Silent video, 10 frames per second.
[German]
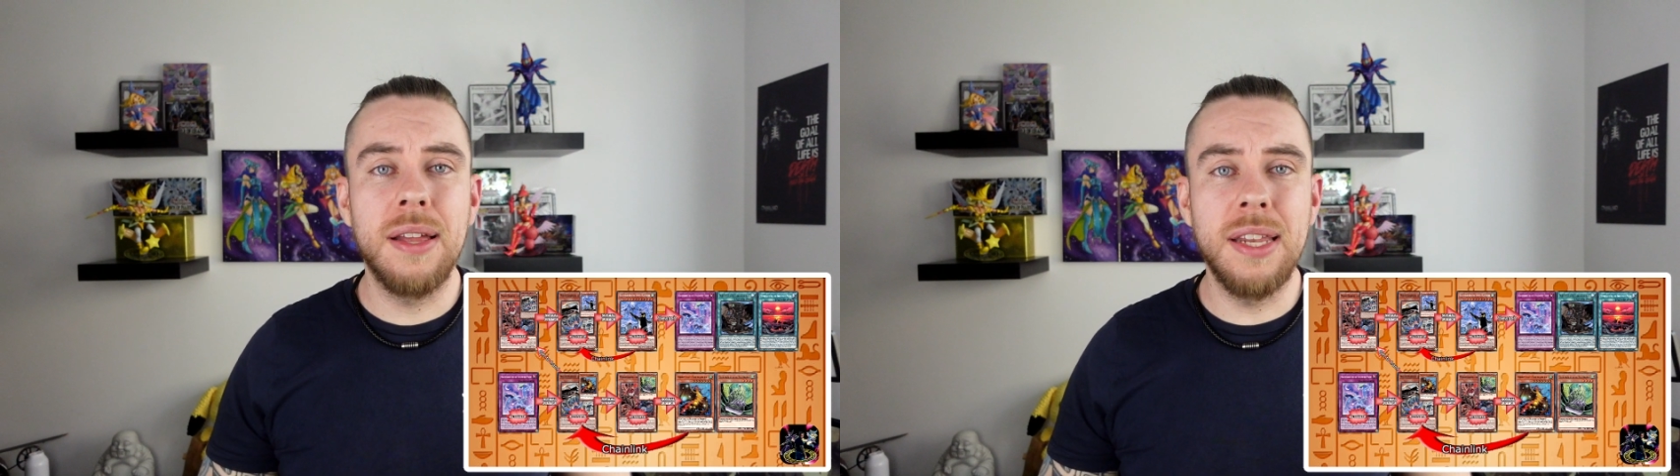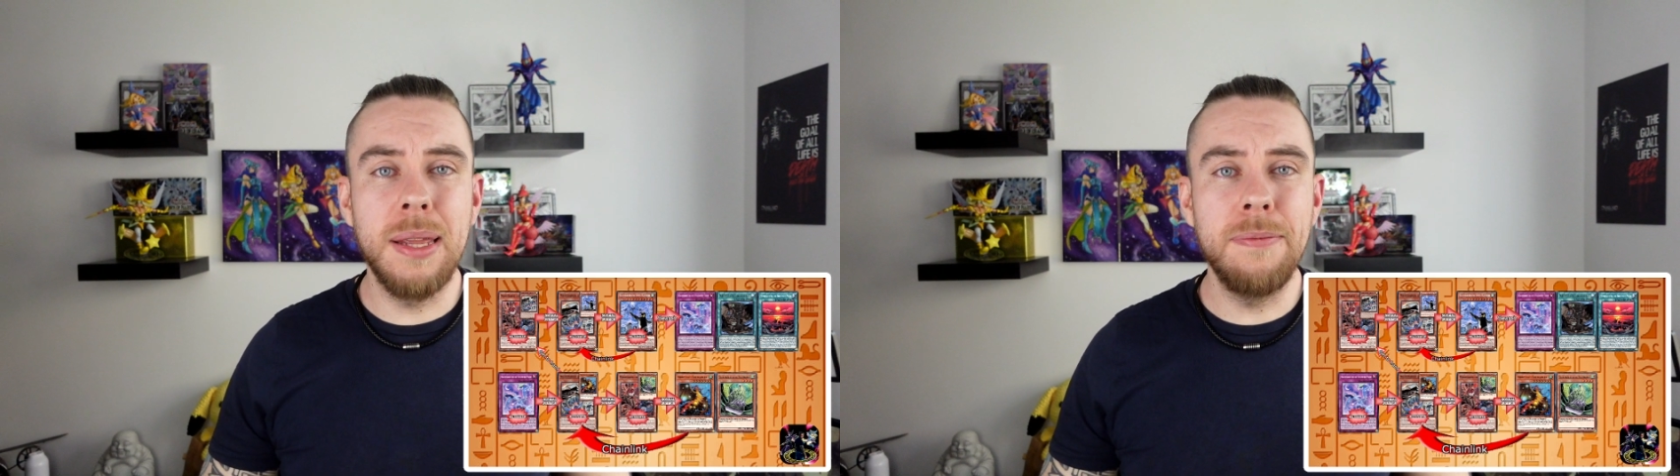
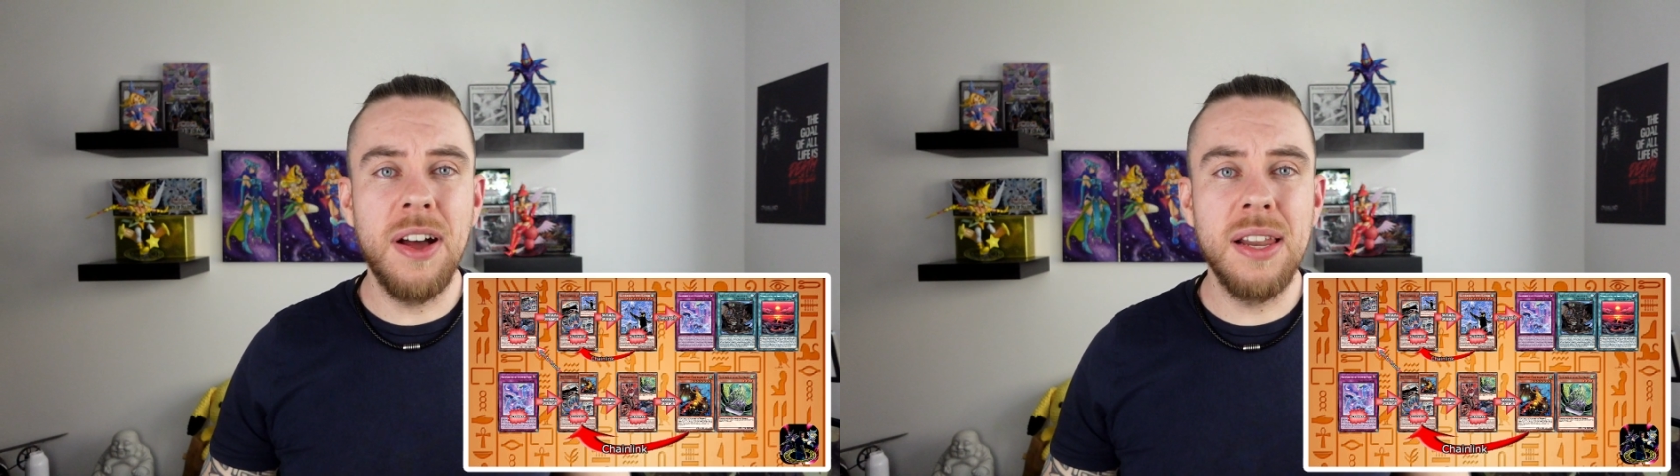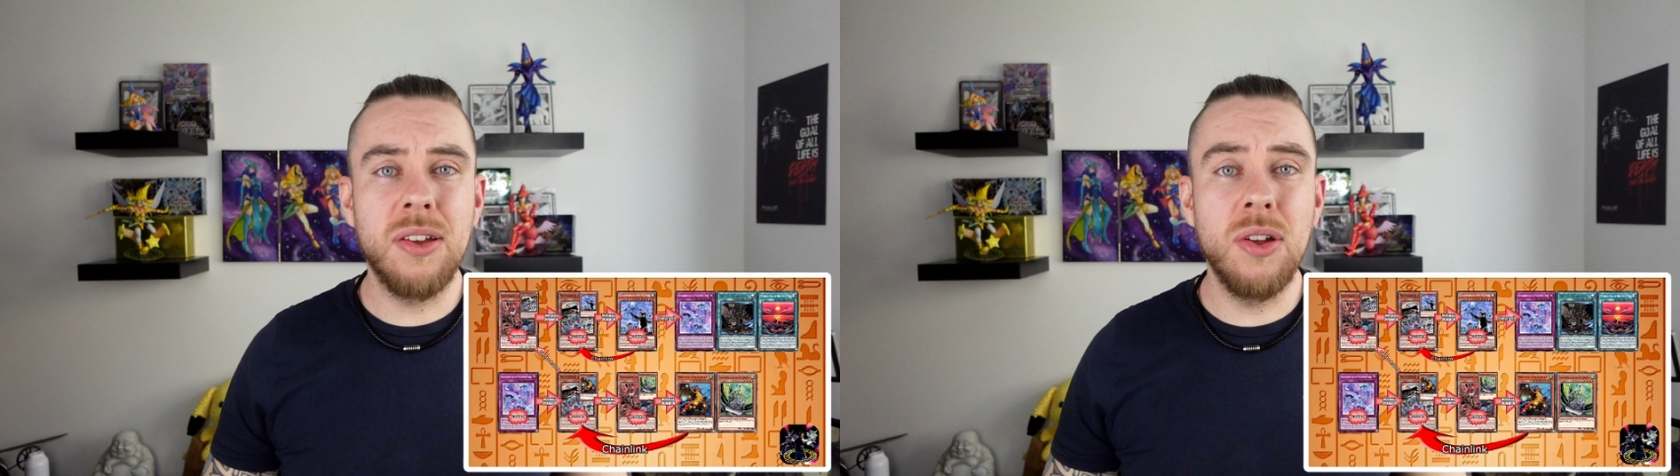In dem
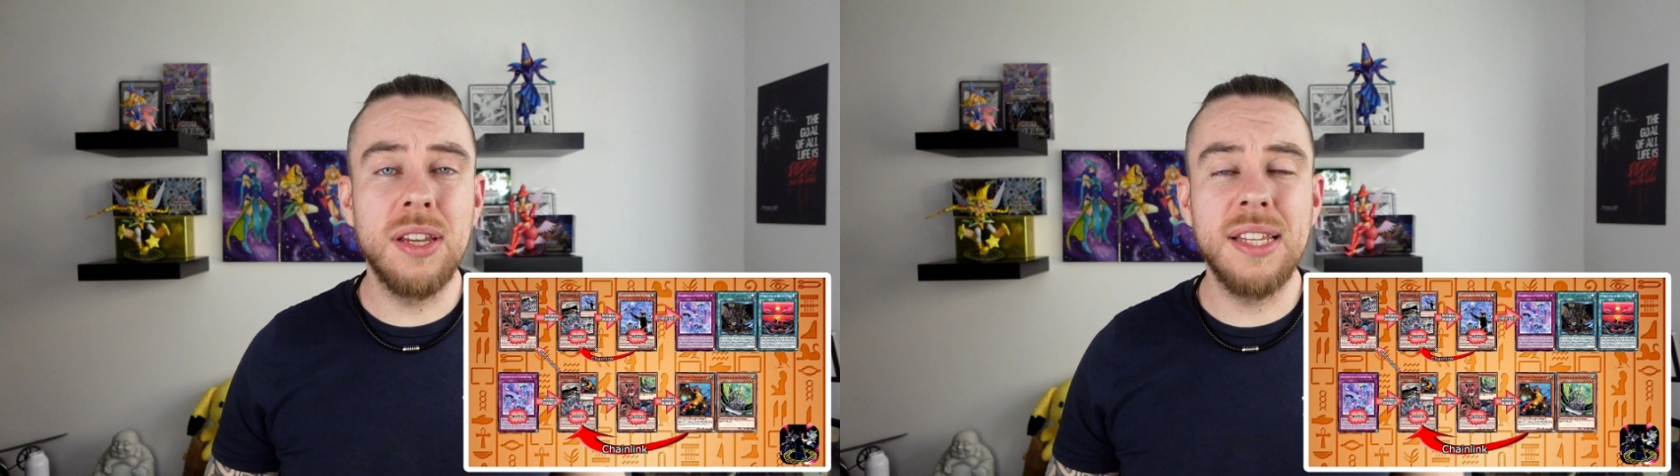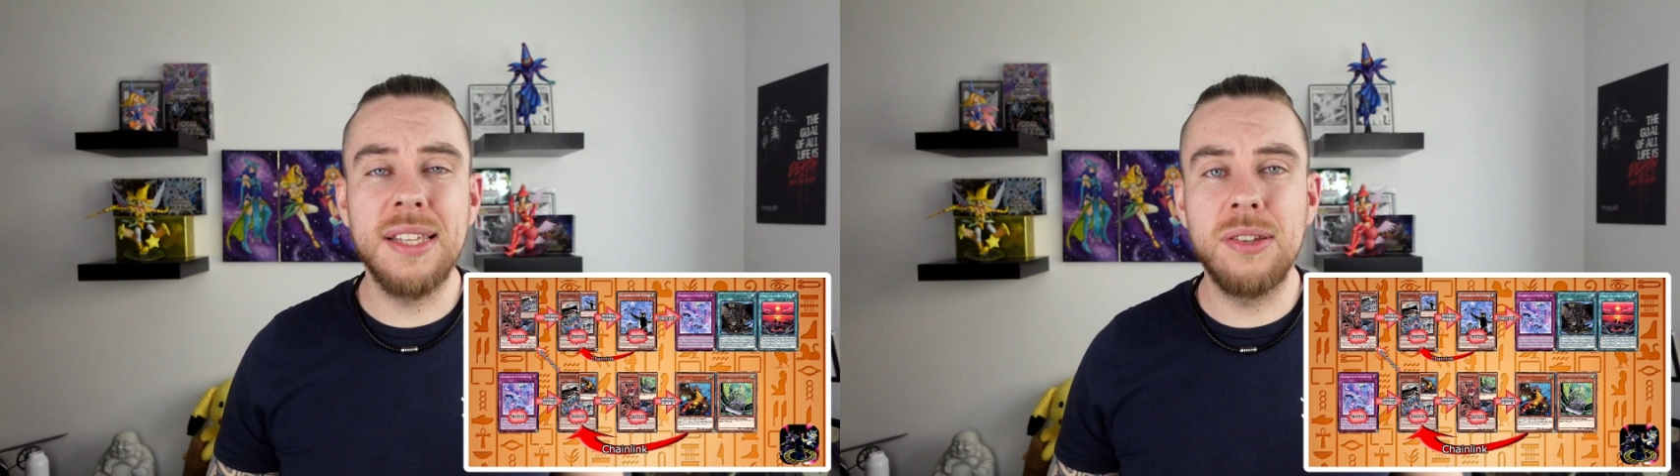Falle könnte
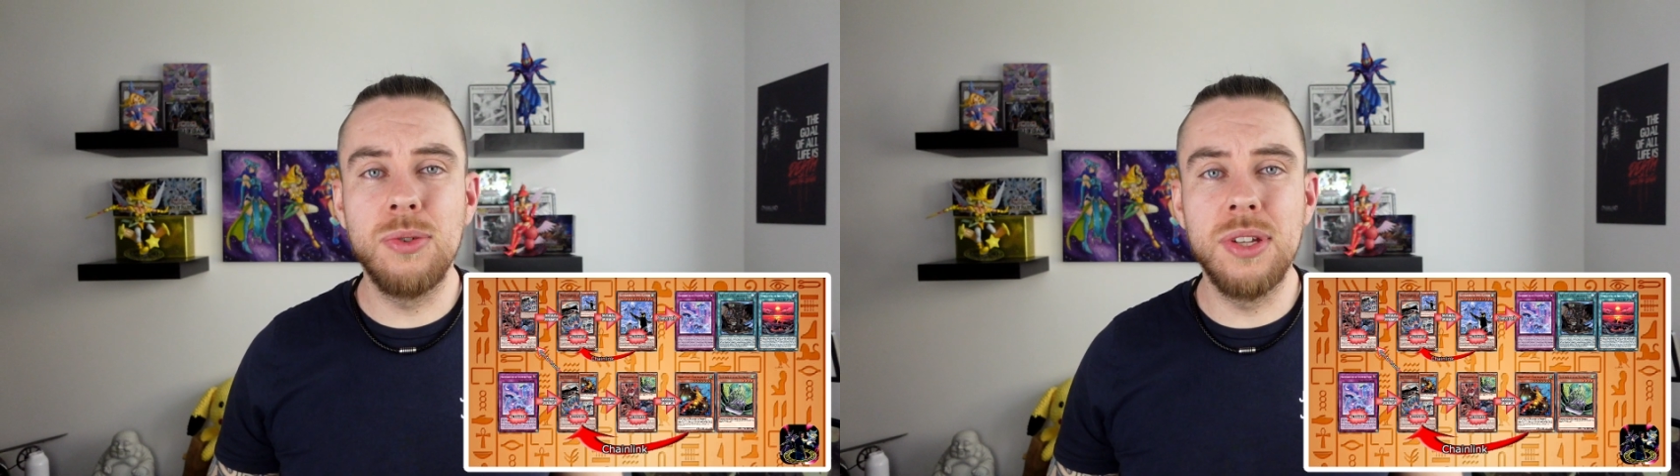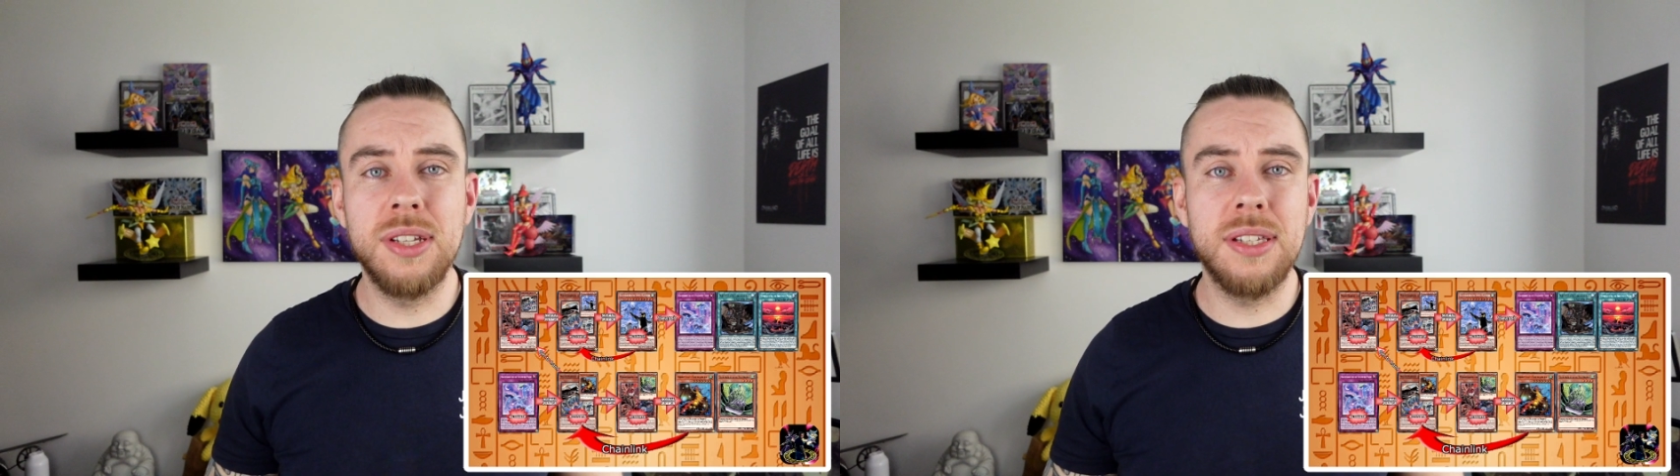das
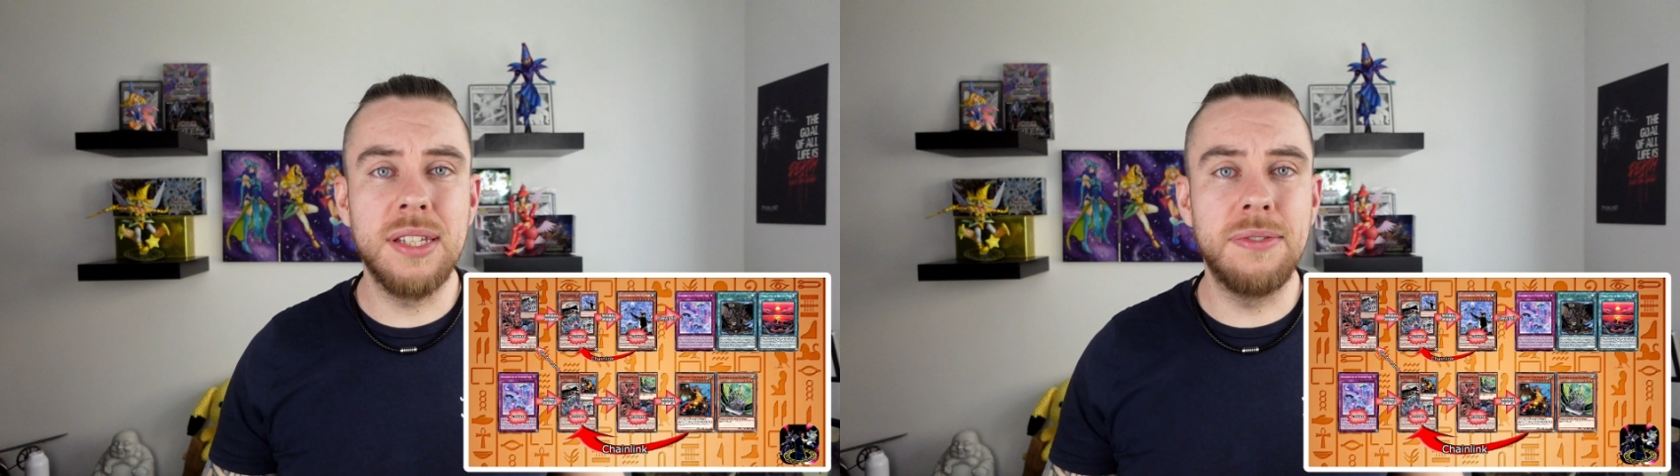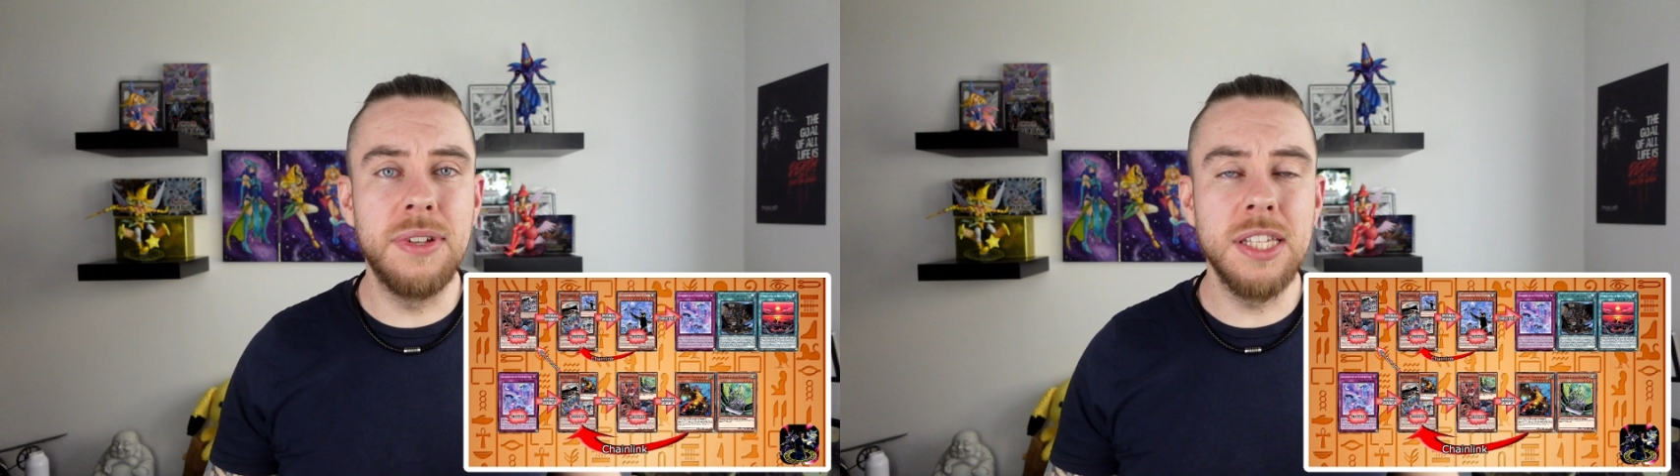natürlich
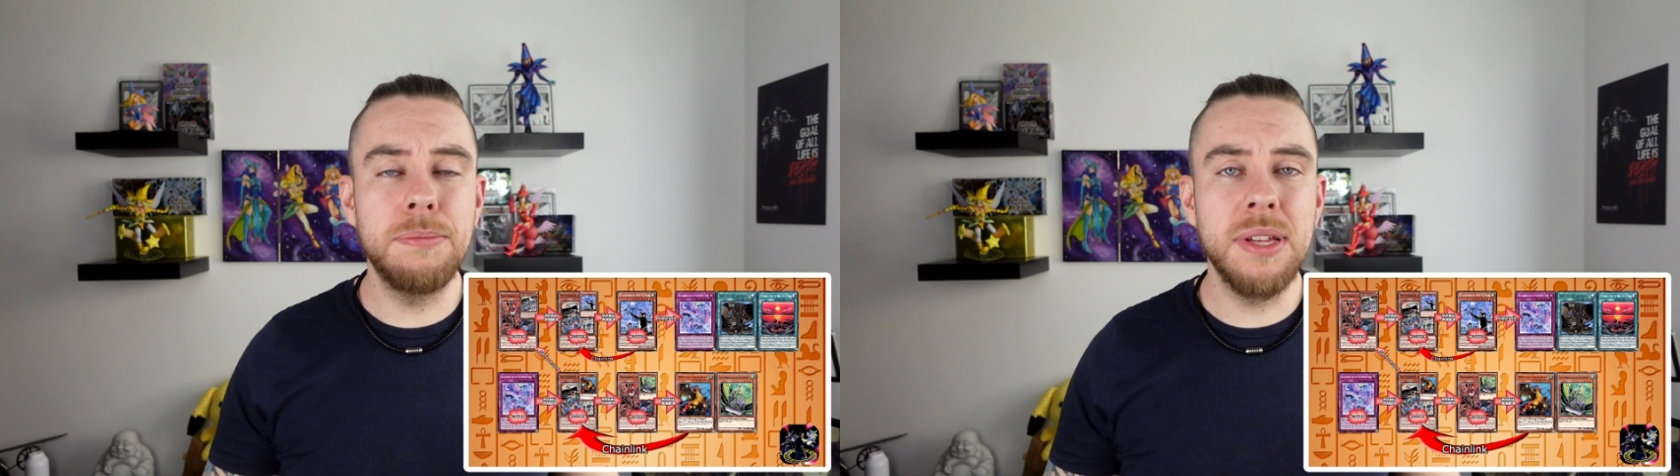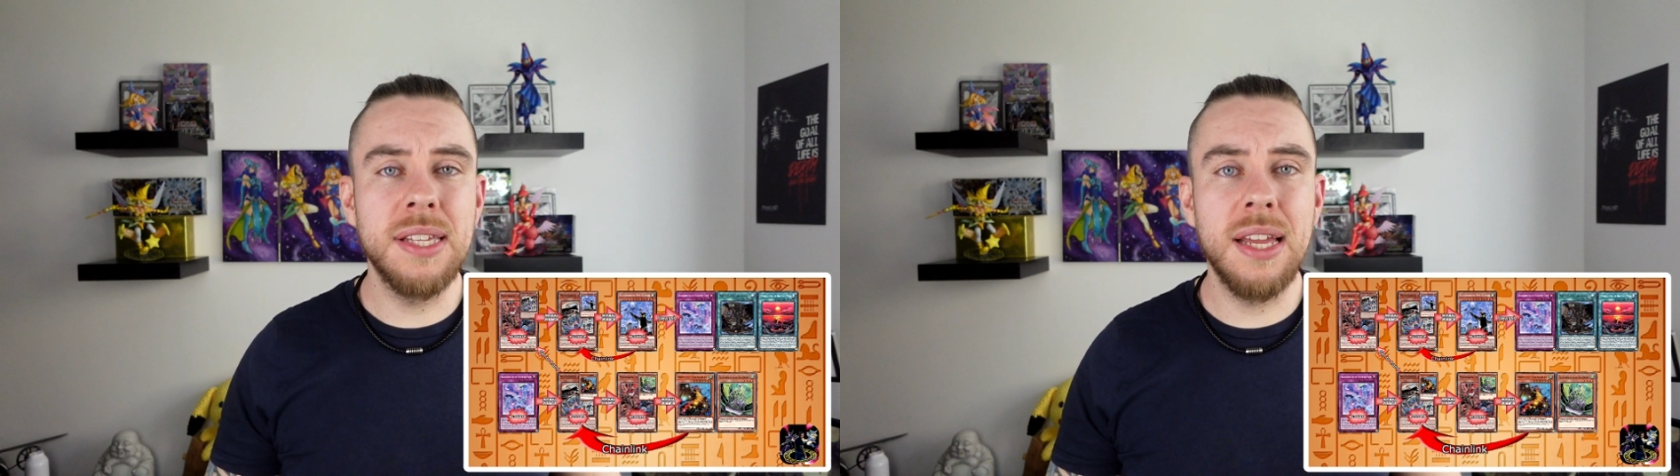die
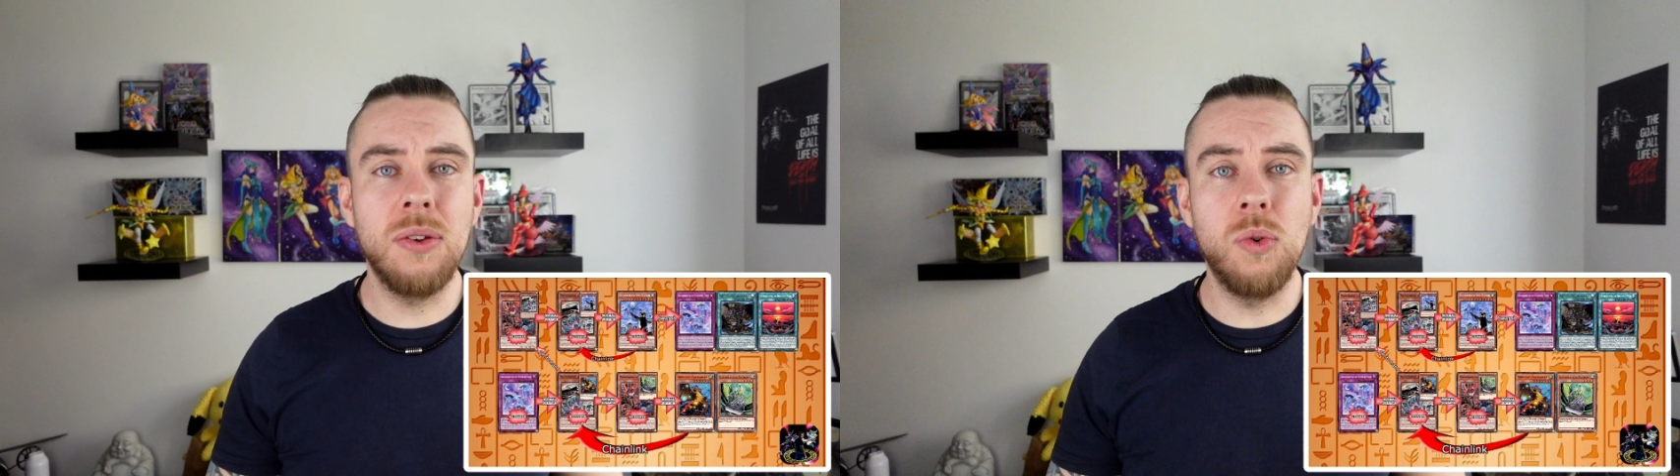Fieldspell sein